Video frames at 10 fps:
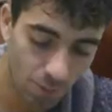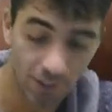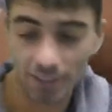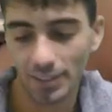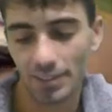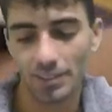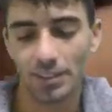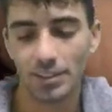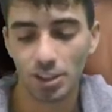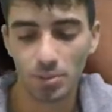bene,
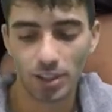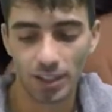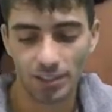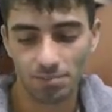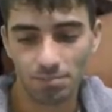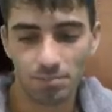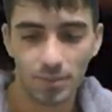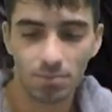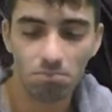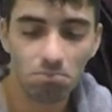diciamo che
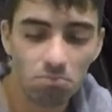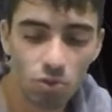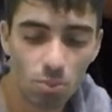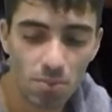non